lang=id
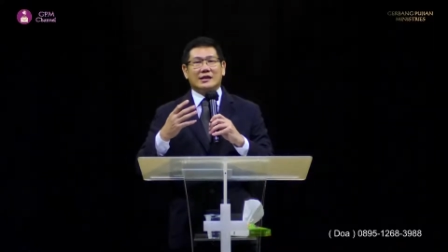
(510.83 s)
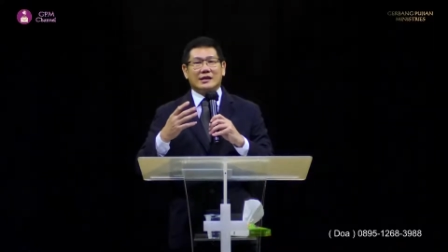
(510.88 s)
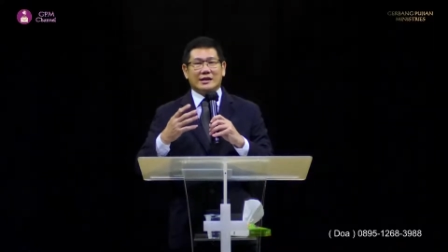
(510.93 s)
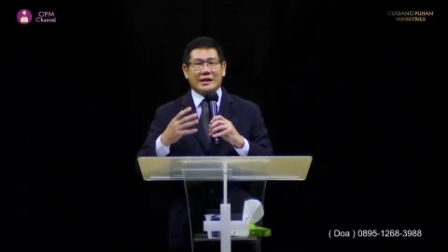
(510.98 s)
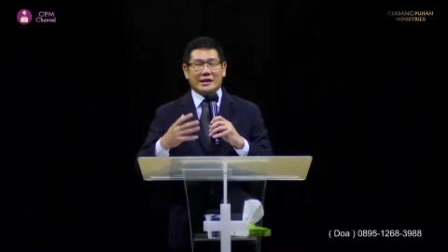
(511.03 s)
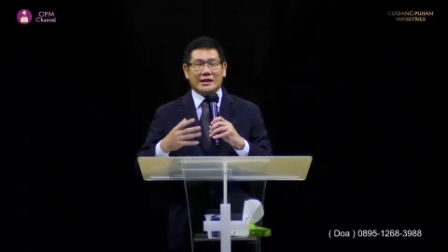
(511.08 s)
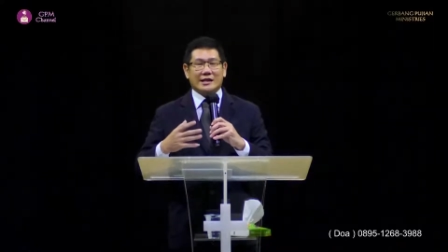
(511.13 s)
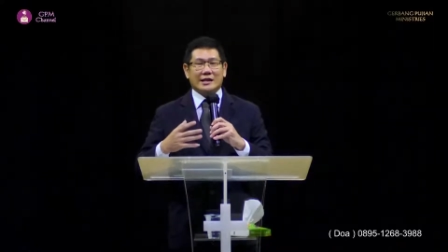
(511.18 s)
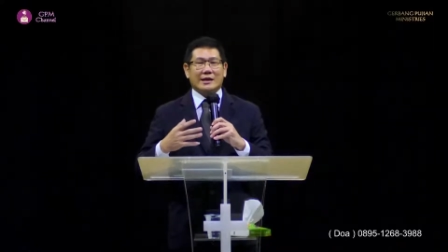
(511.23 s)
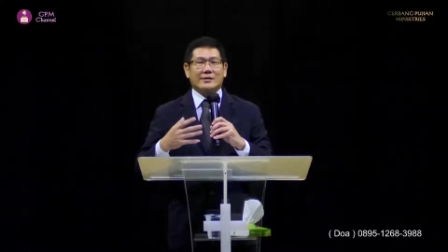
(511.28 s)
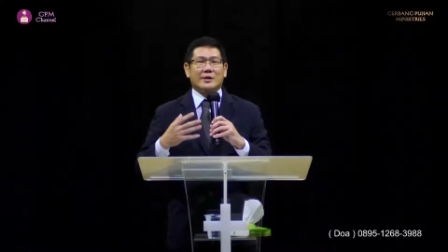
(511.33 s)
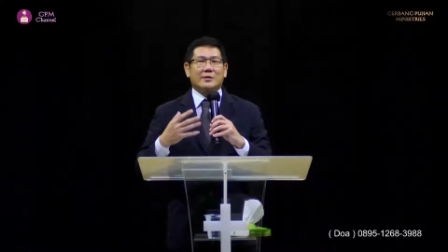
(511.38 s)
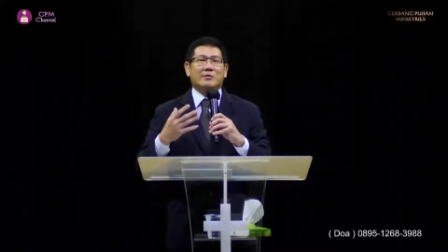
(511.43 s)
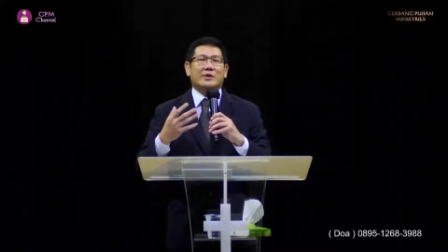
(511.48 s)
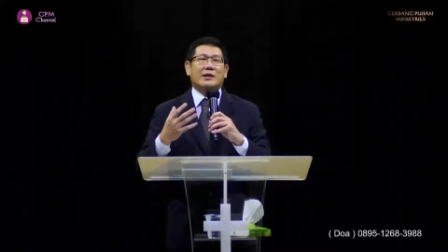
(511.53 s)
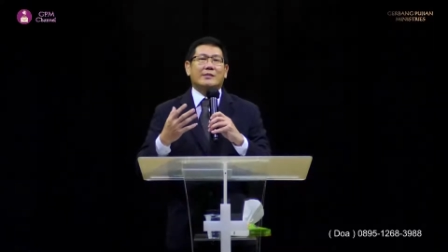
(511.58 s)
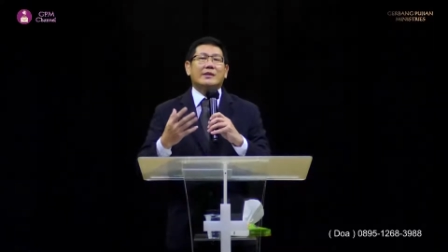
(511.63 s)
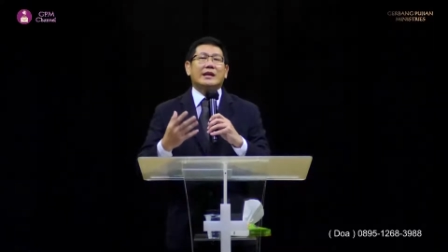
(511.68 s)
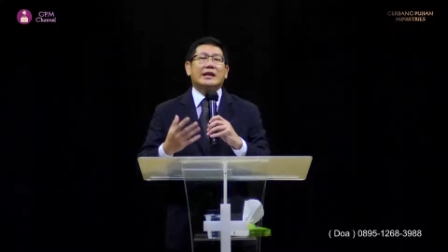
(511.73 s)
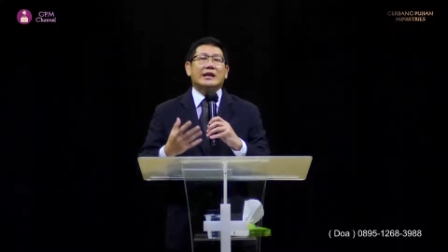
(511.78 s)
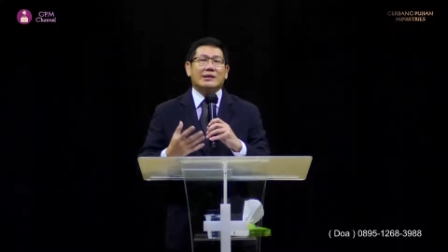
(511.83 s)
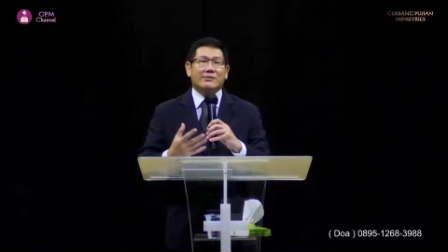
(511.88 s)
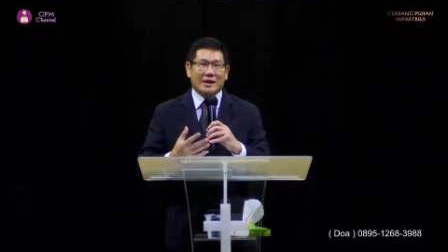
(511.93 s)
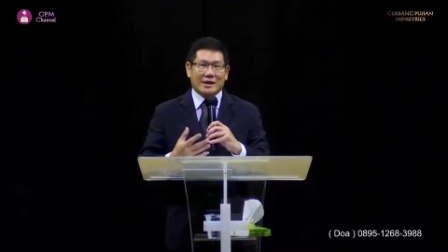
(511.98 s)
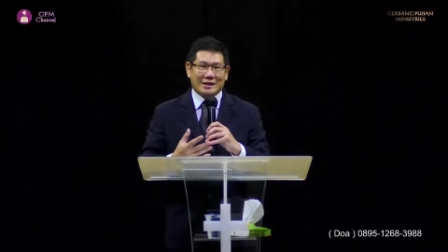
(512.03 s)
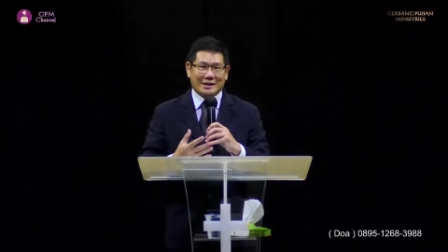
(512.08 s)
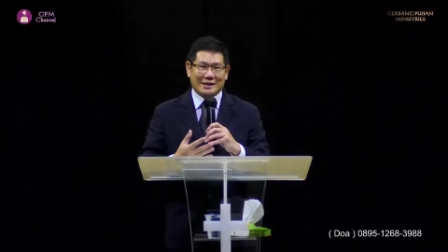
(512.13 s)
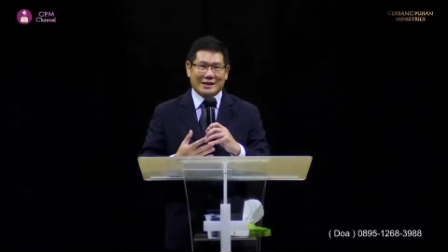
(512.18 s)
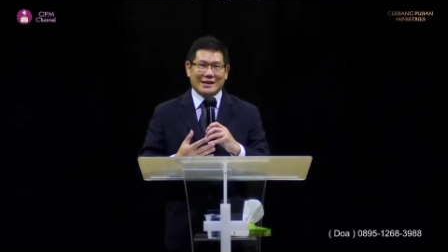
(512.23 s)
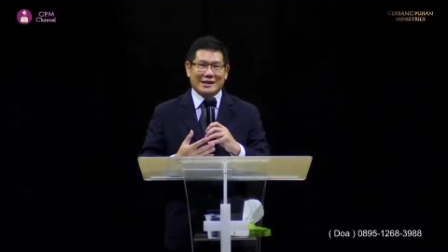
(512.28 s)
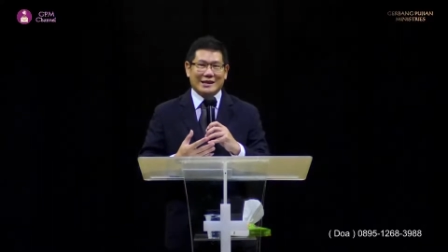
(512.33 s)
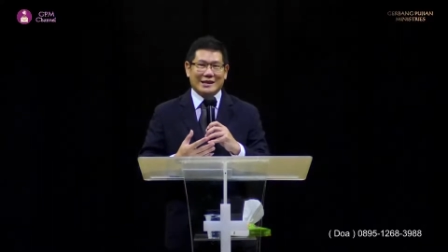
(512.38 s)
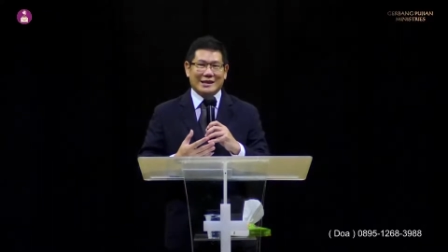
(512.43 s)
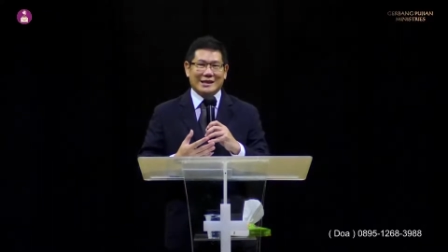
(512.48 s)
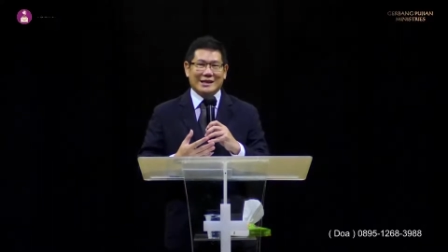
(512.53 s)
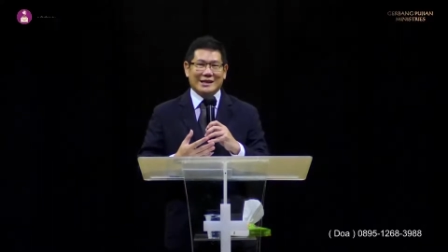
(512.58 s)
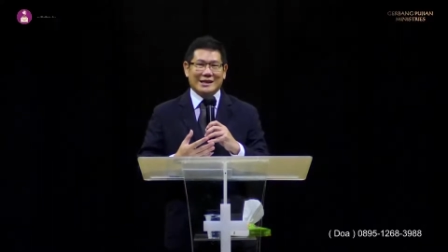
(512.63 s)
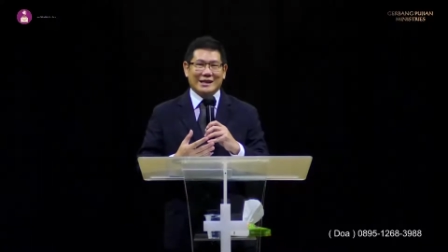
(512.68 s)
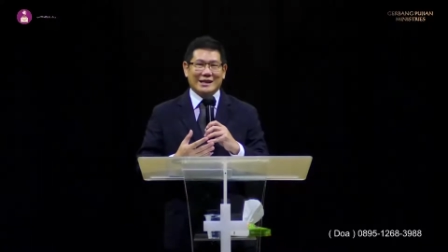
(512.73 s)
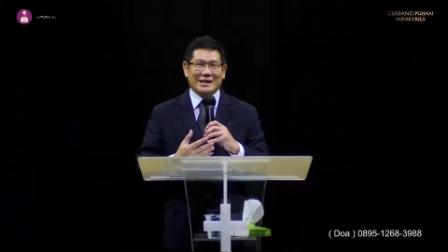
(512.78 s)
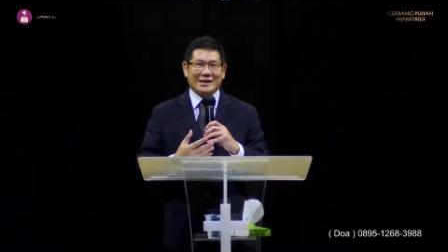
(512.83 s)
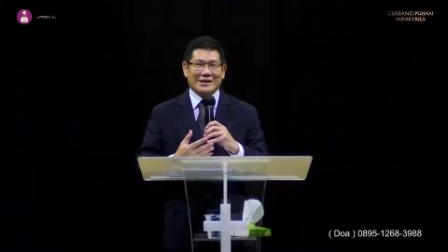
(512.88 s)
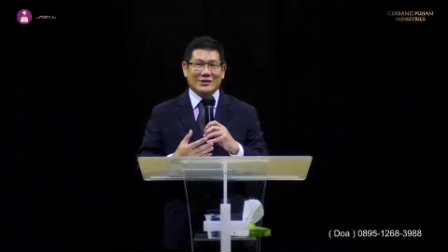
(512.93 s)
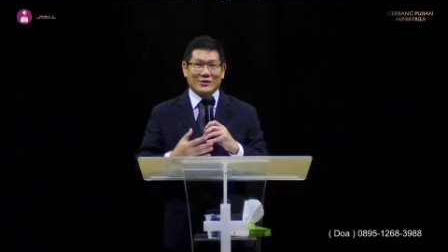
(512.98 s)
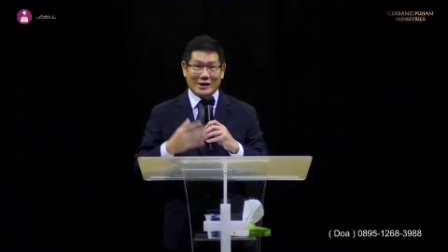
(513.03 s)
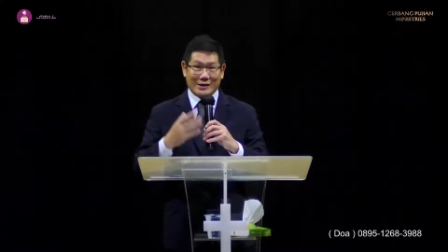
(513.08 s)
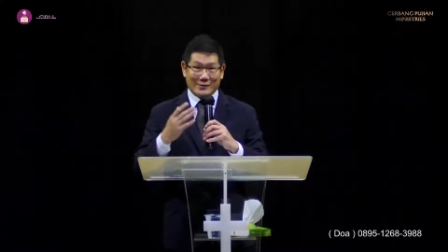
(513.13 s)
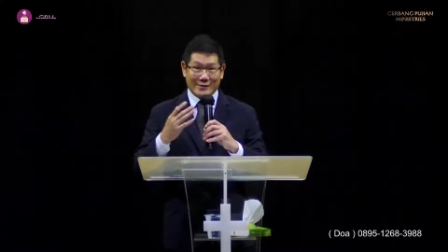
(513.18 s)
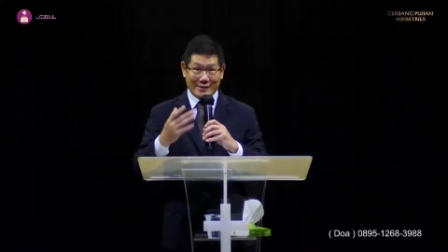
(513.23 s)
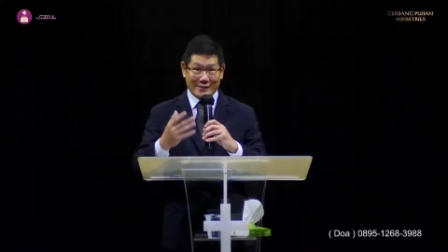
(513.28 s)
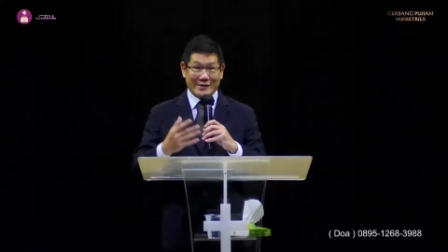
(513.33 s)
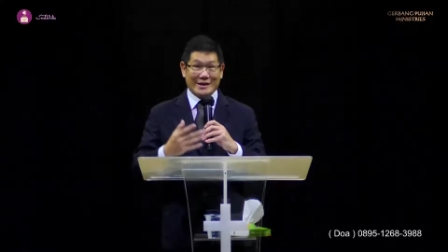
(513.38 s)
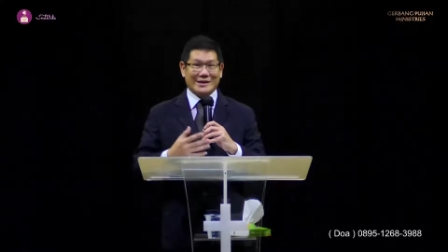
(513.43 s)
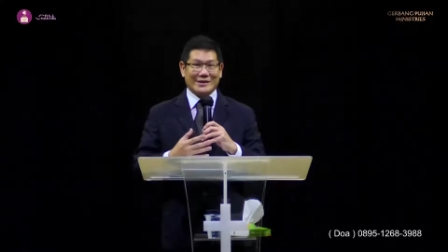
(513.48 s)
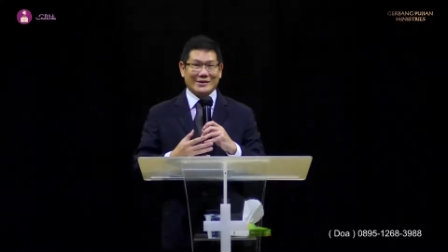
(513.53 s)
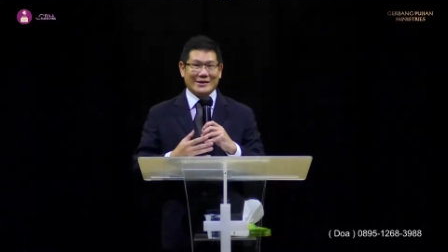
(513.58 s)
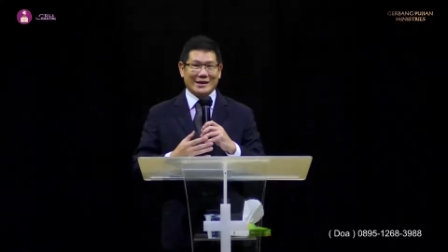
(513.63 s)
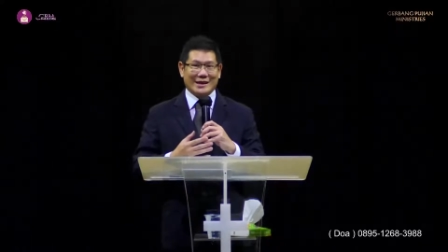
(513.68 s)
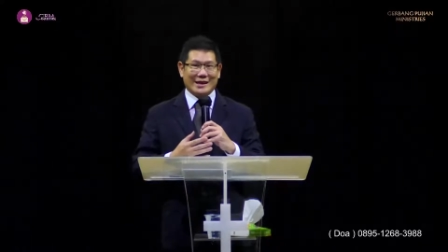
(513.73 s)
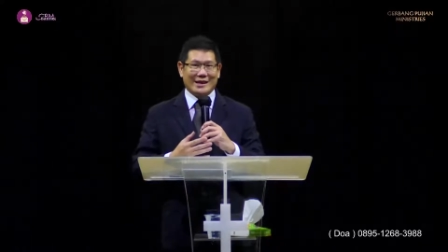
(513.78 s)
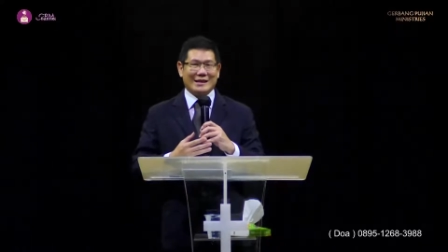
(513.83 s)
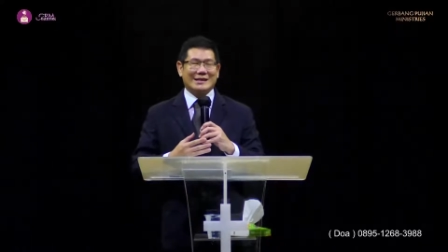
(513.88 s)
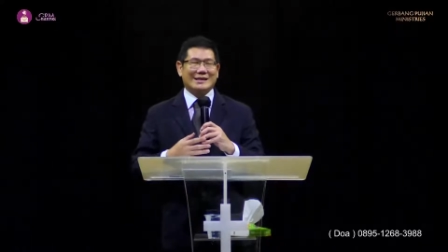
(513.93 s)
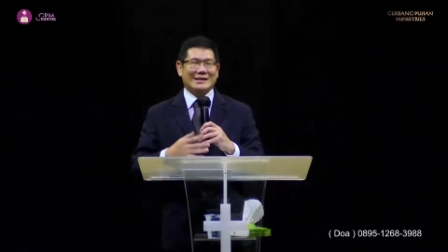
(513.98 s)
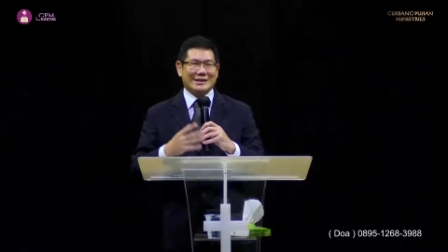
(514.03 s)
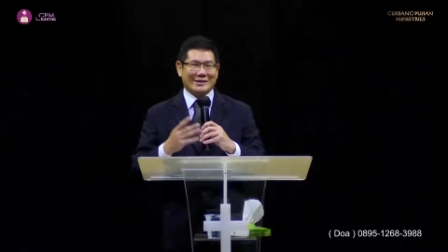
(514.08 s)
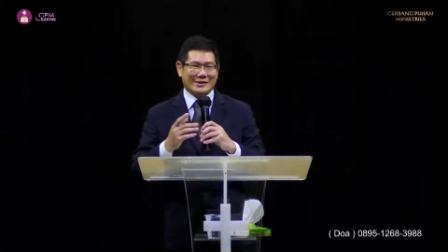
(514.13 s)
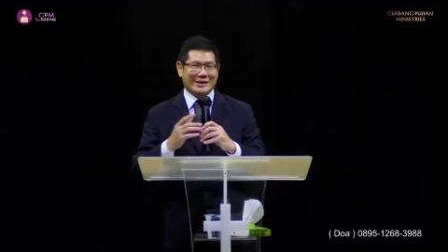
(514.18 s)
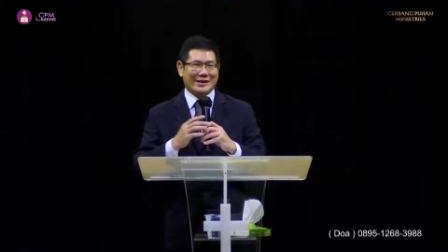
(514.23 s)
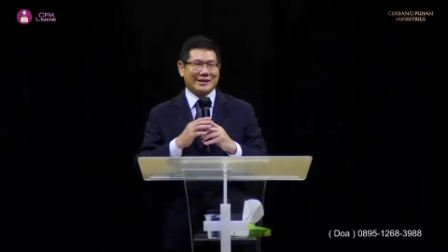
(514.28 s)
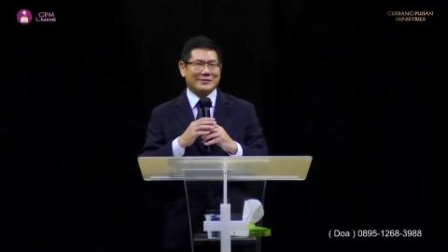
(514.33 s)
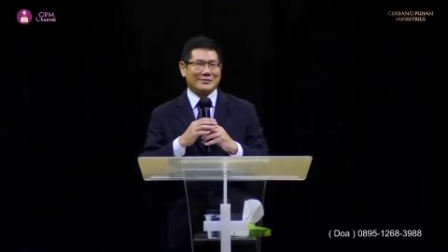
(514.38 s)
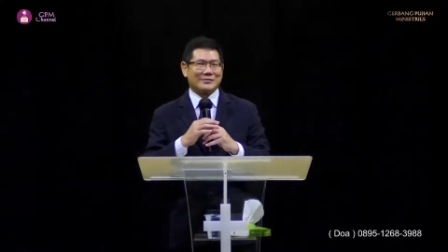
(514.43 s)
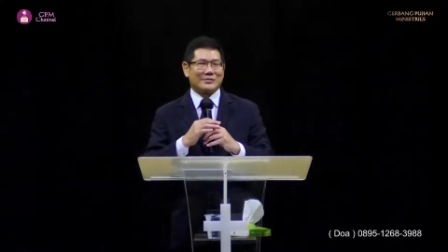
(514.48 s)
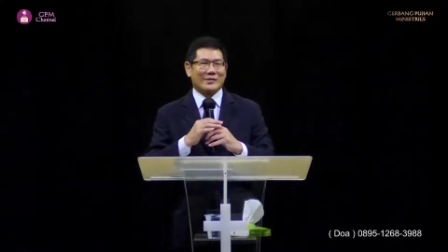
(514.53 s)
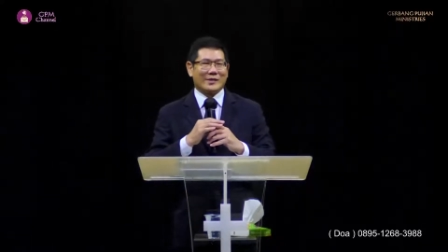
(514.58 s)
dan kita dapat mengambil hikmatnya kurang lebih begitu ya oke